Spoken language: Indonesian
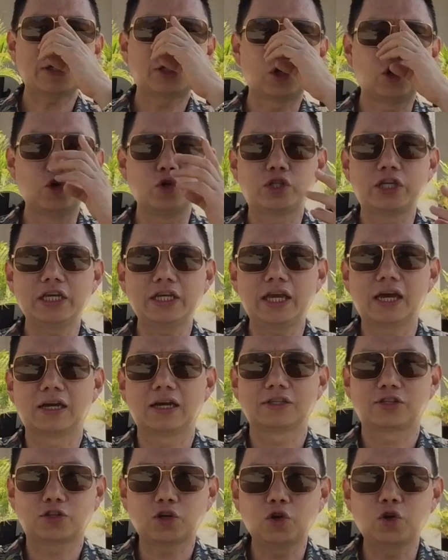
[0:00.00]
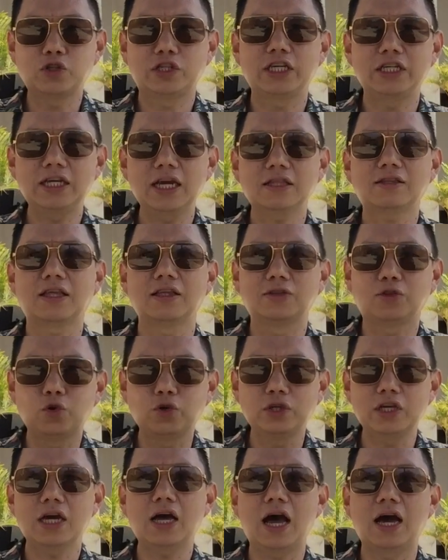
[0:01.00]
solusinya? Solusinya
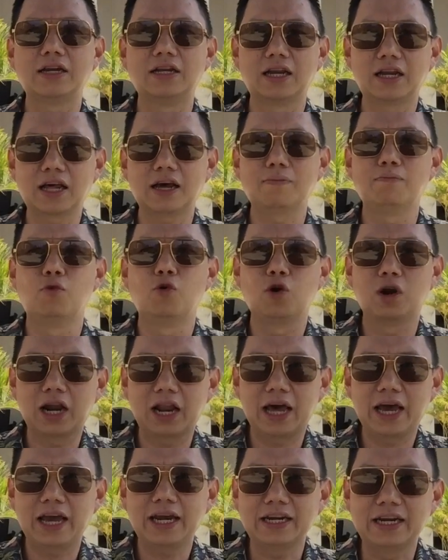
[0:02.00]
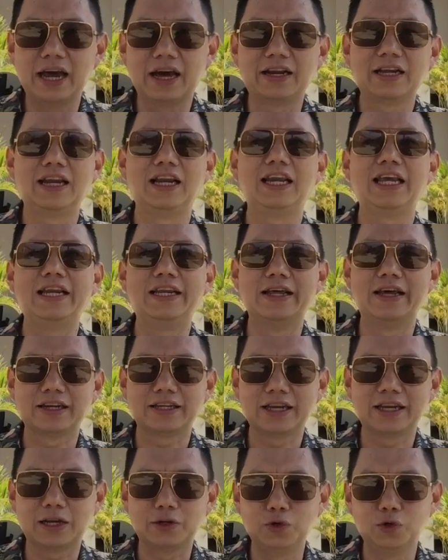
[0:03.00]
tentunya adalah mulai dari
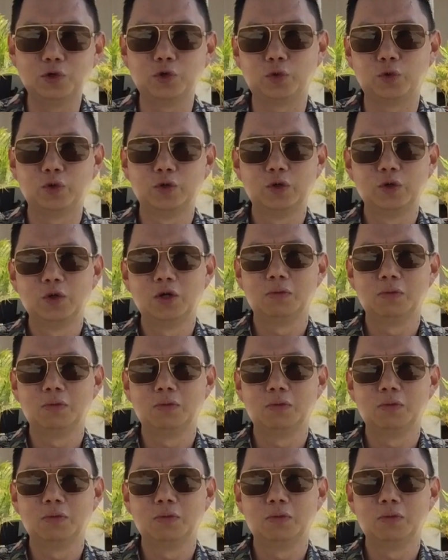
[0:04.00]
leadernya dulu